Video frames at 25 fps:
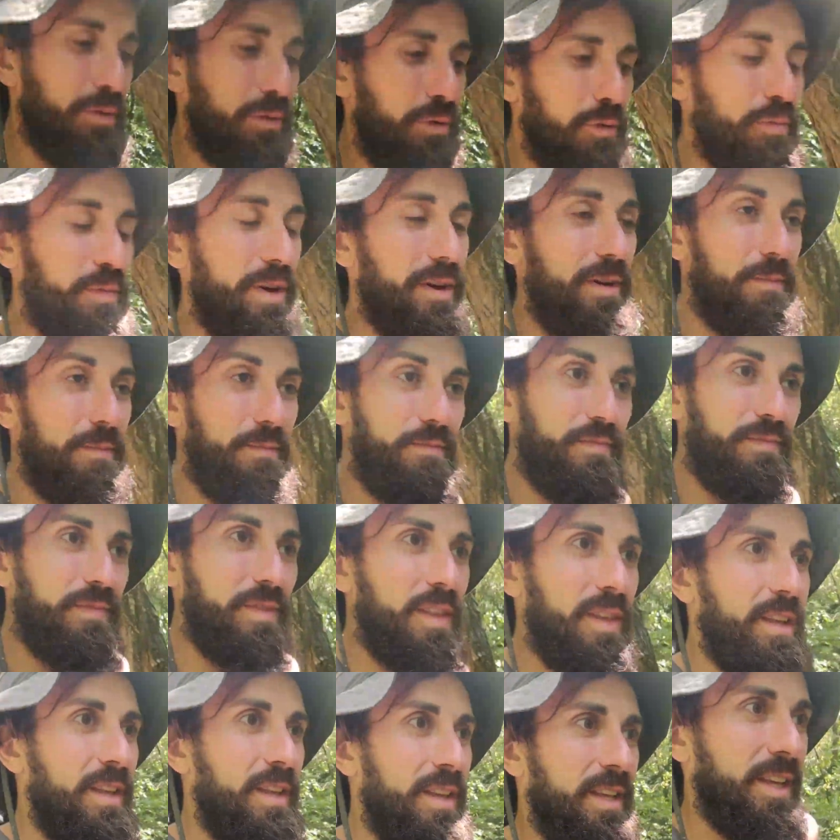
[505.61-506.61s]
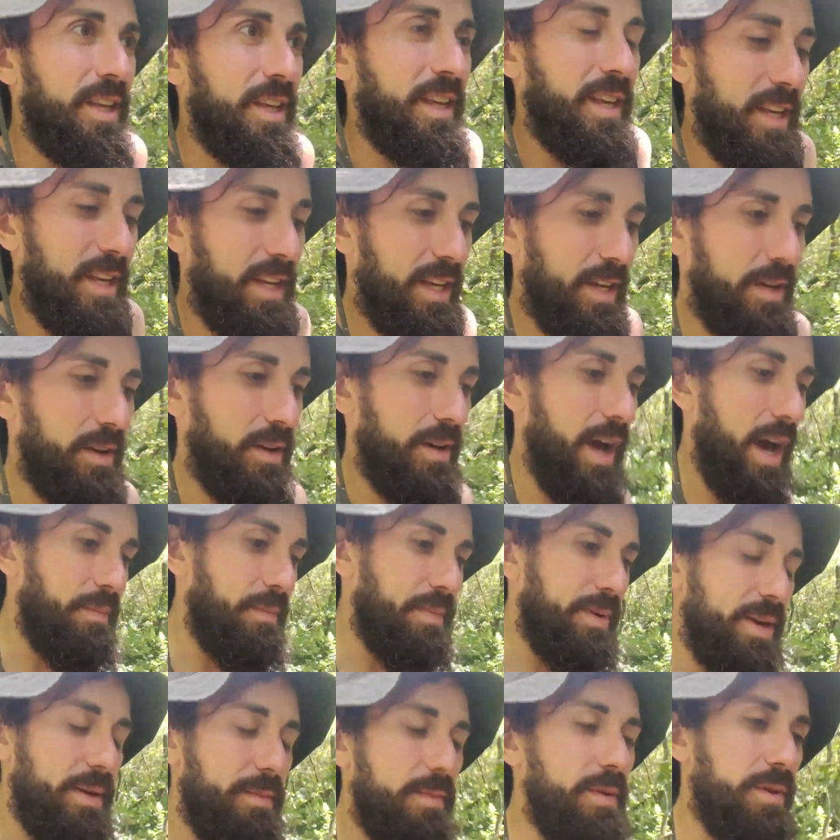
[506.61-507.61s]
euh, trop bien. Euh, à
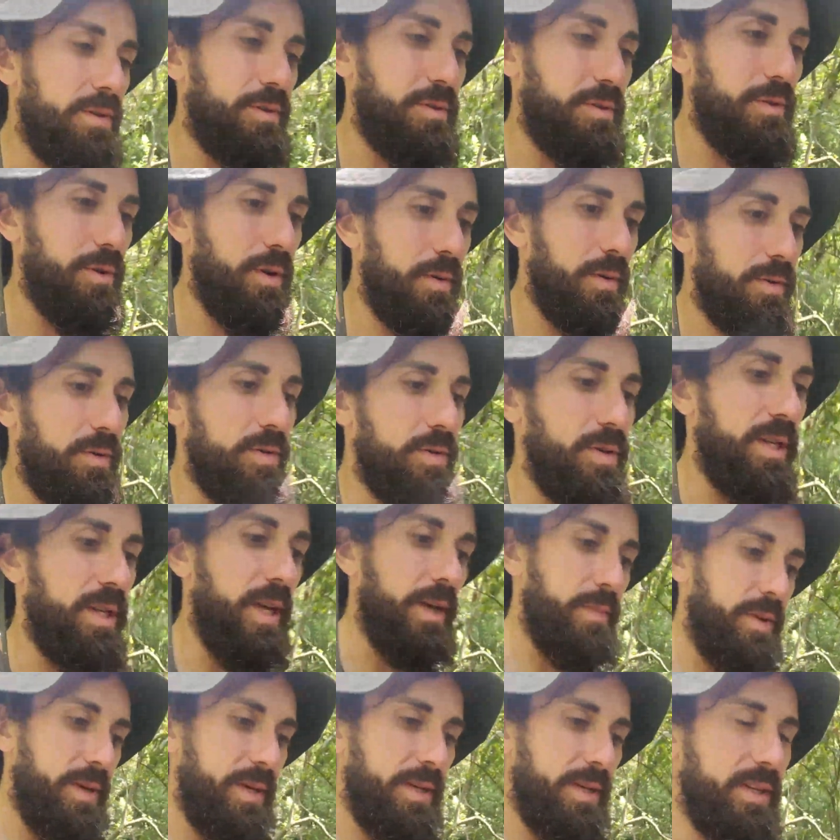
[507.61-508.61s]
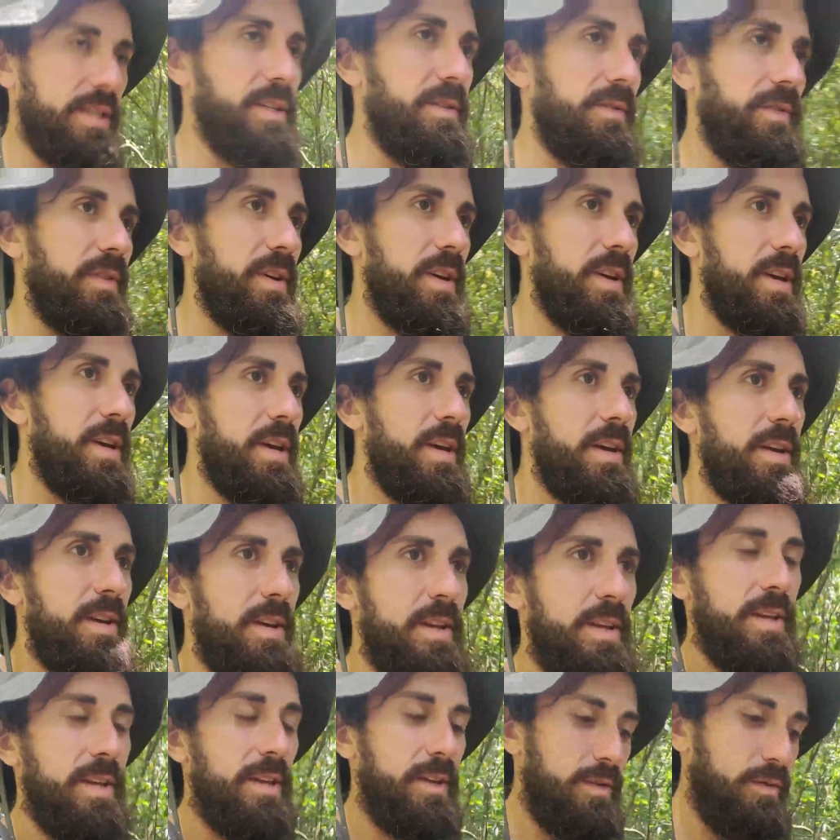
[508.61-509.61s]
pied, bien sûr, parce que c'est à pied que ça se fait,
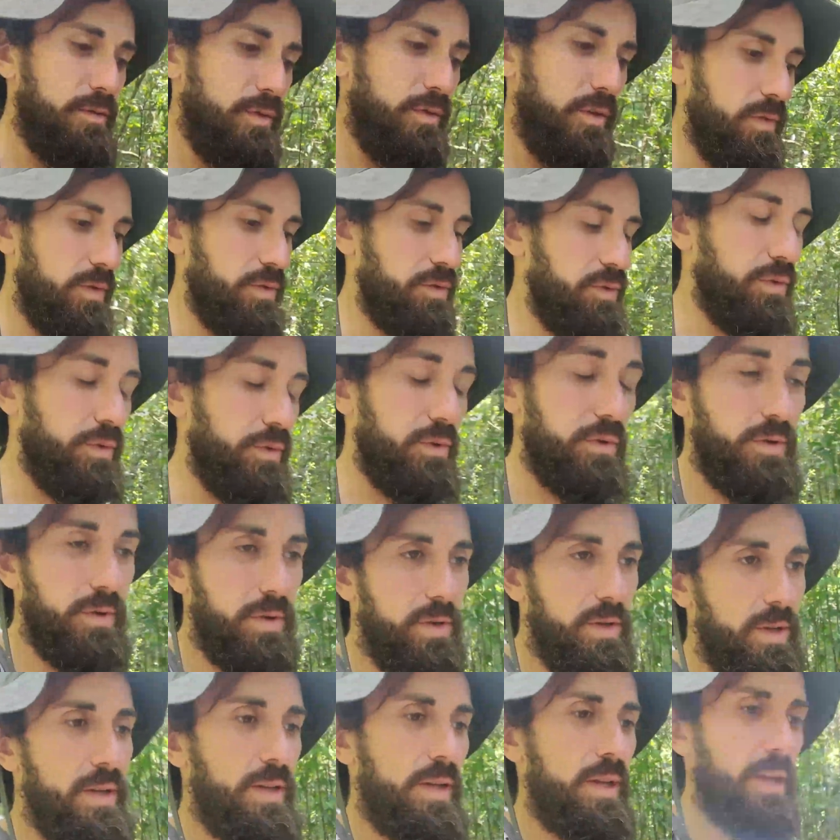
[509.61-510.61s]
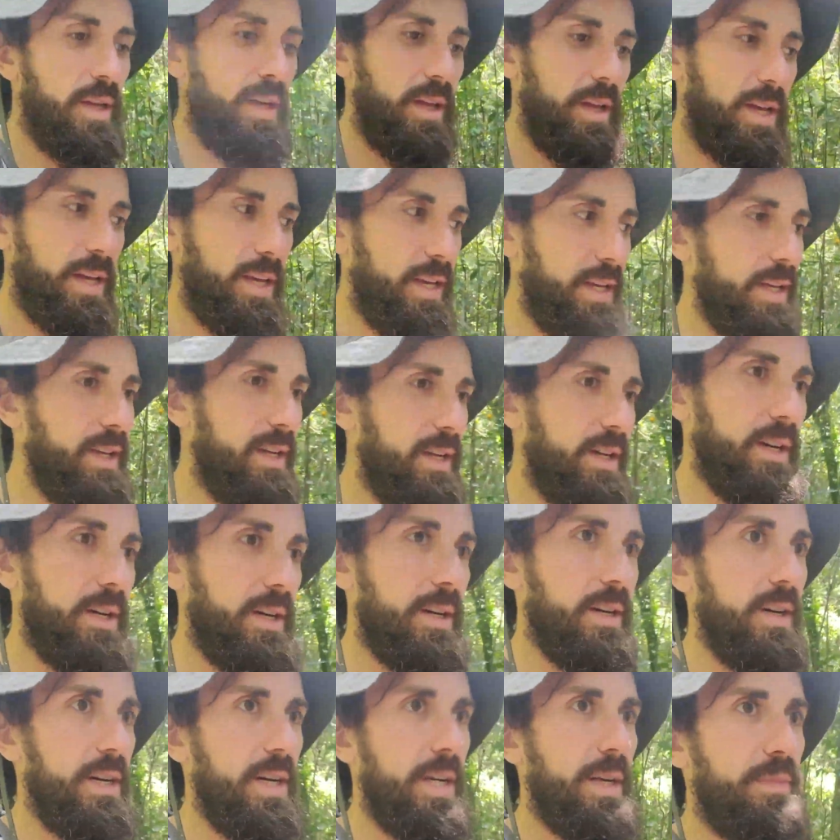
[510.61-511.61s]
ou en voiture. Hein.
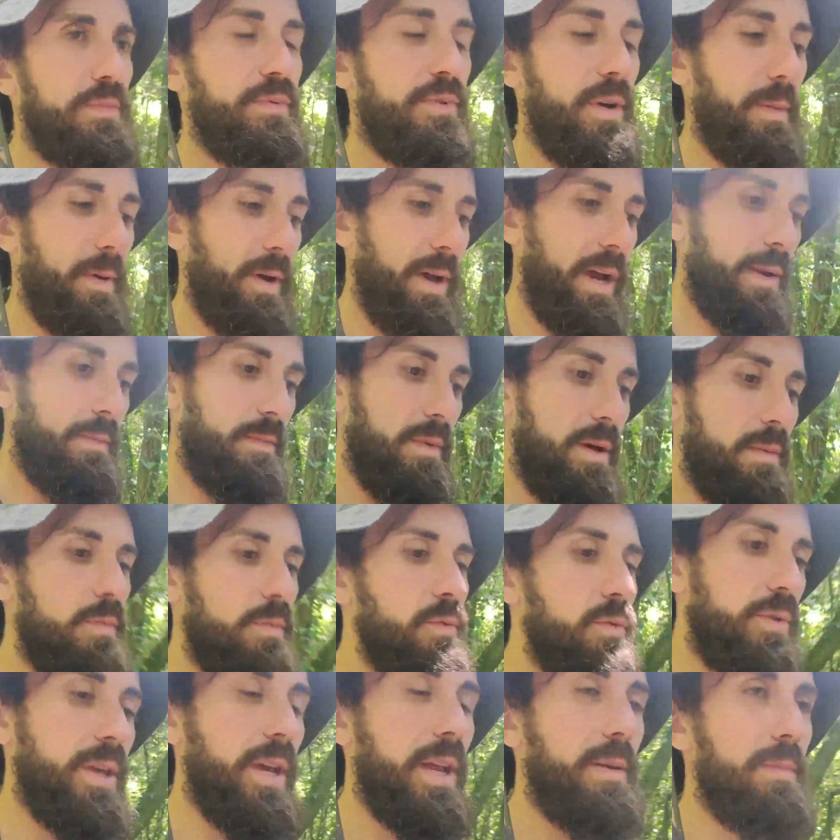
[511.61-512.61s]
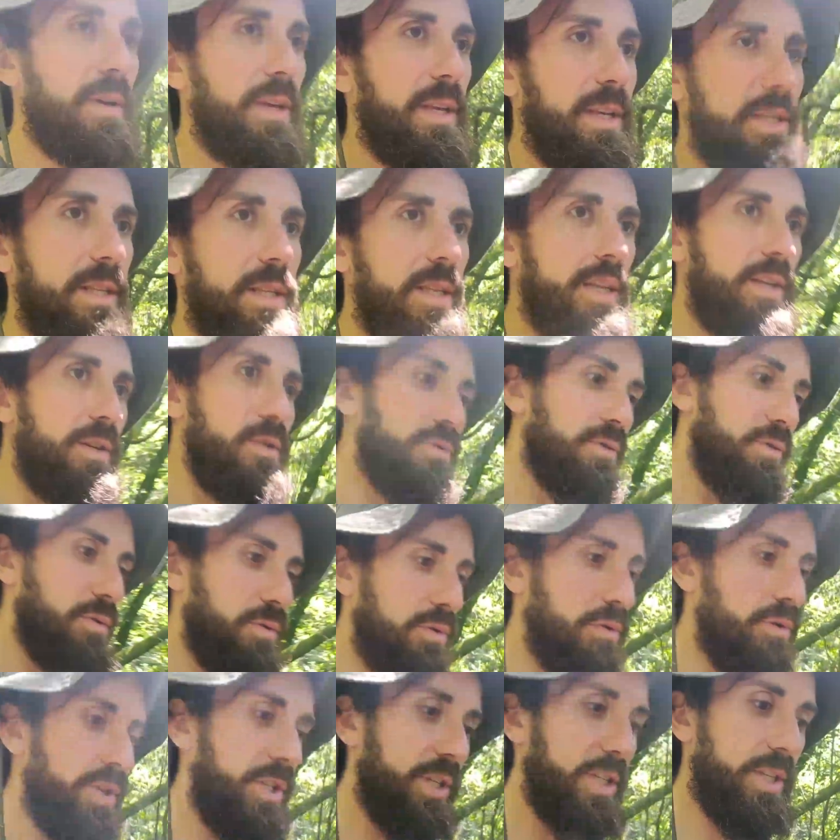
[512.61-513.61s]
Et, puis après, elle m'a mené, elle m'a guidé
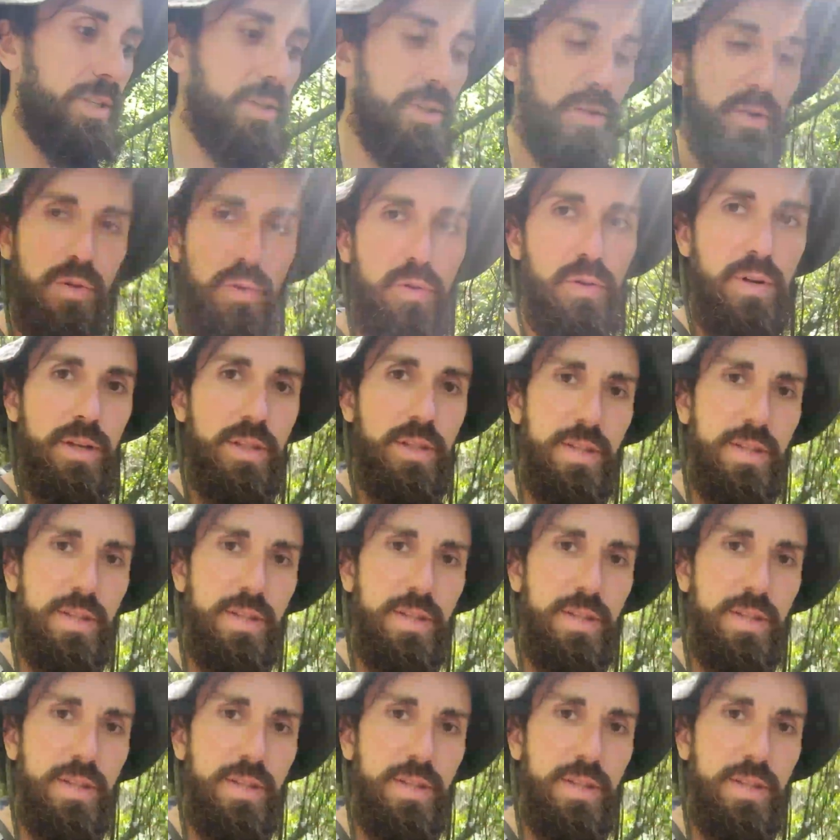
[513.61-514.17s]
jusqu'au gîte de